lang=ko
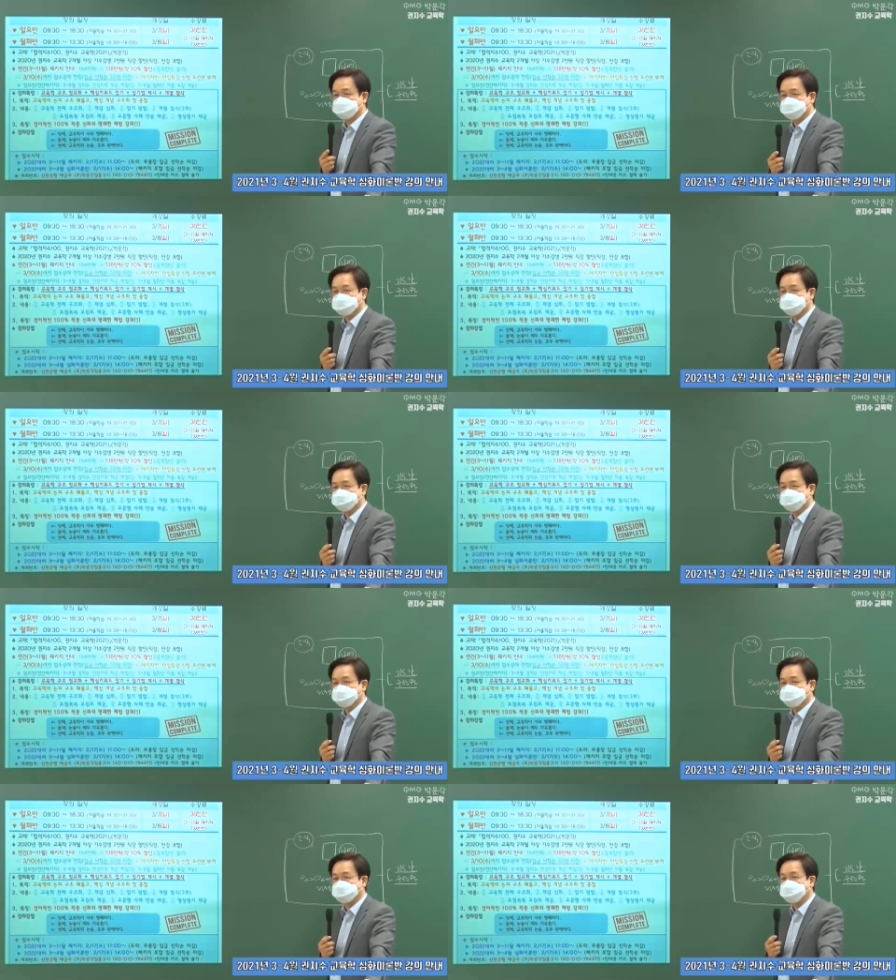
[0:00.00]
거는
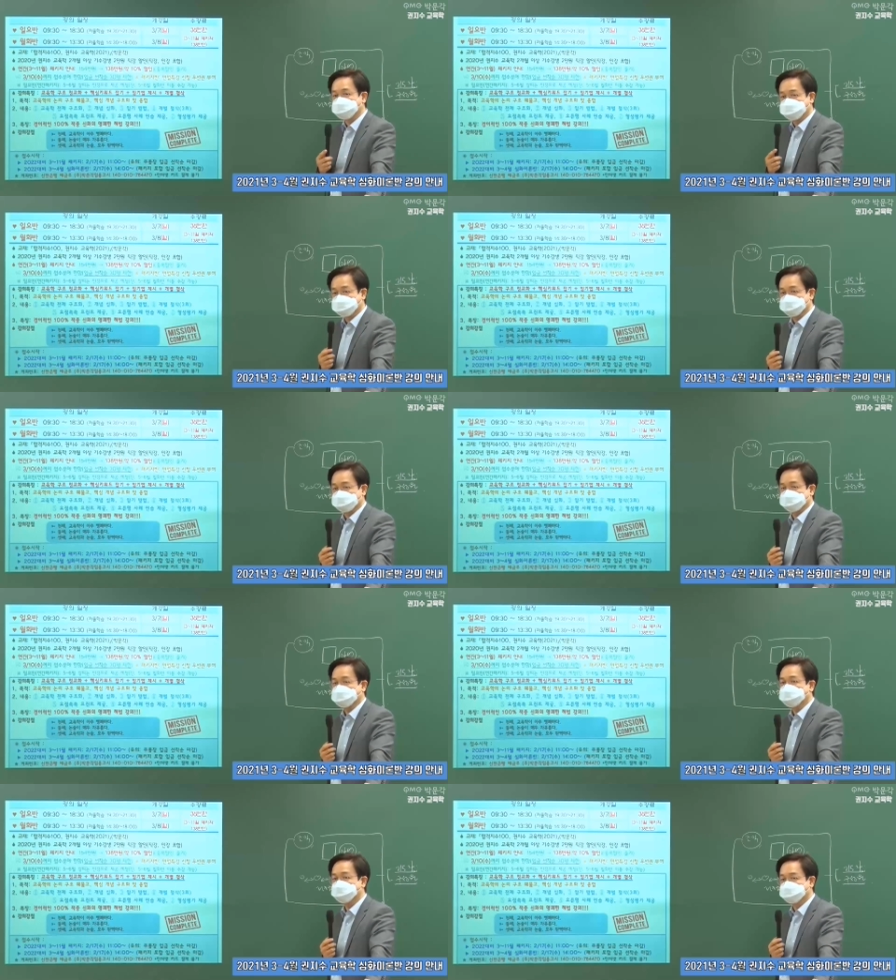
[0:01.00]
어, 반복적으로 다시
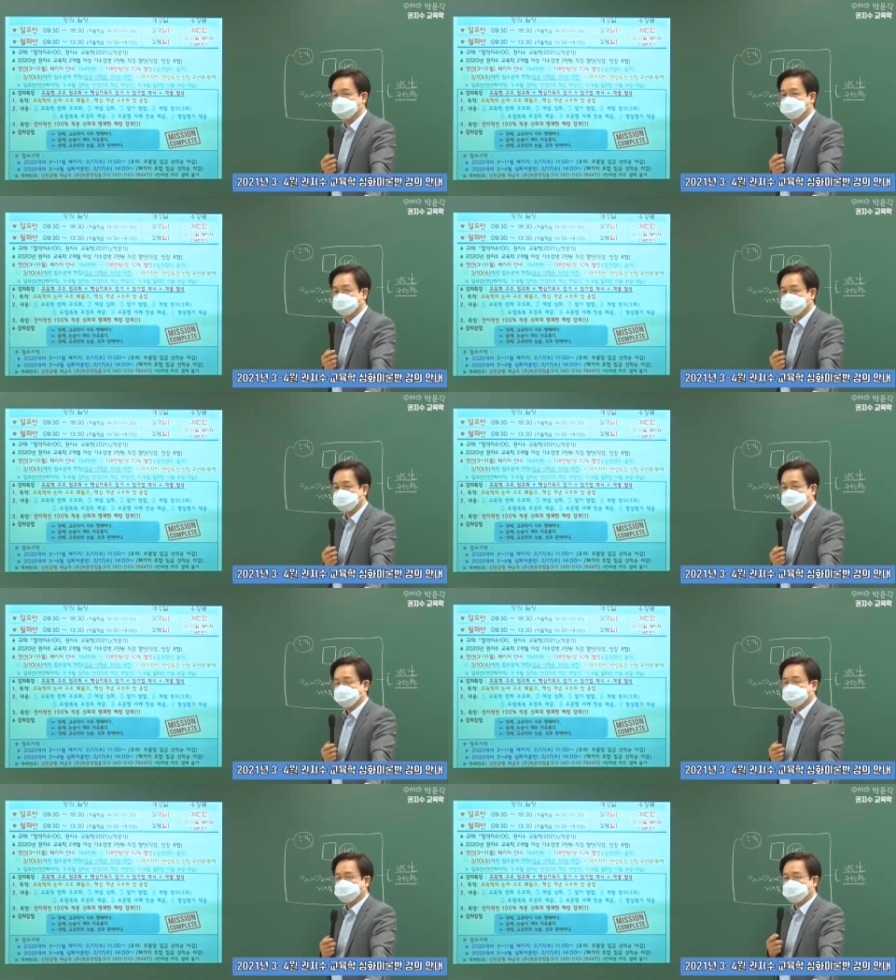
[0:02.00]
하는 부분도 있고요.
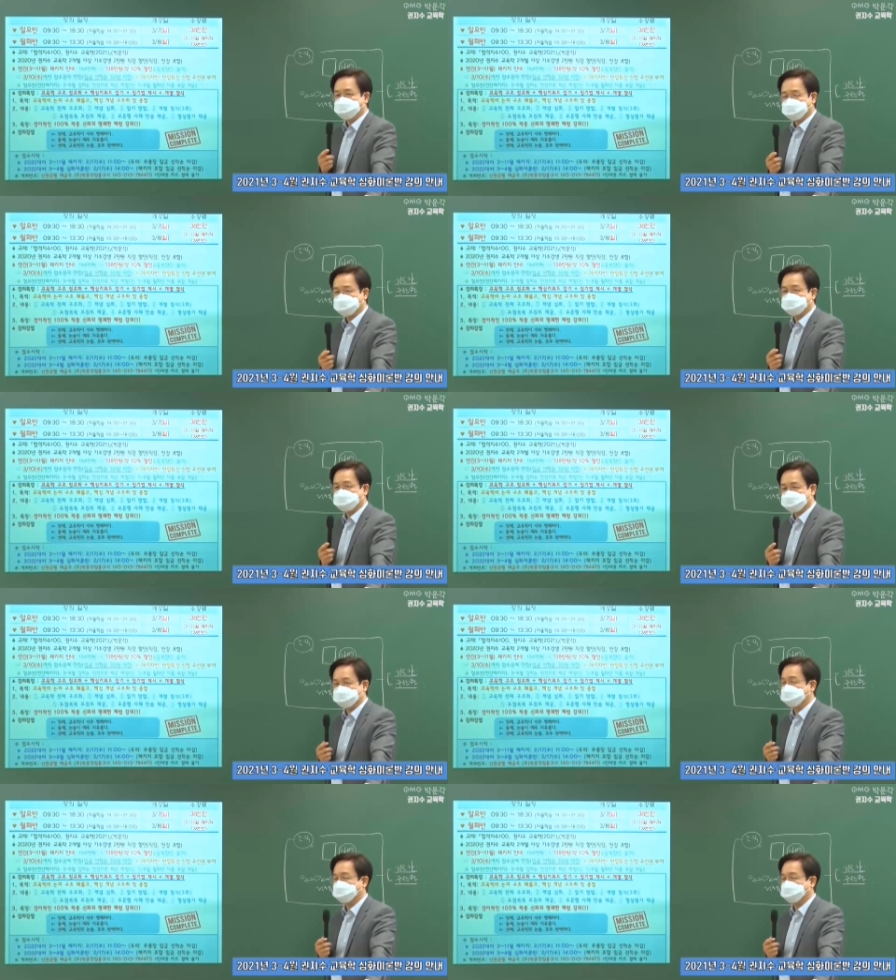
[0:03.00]
반복 플러스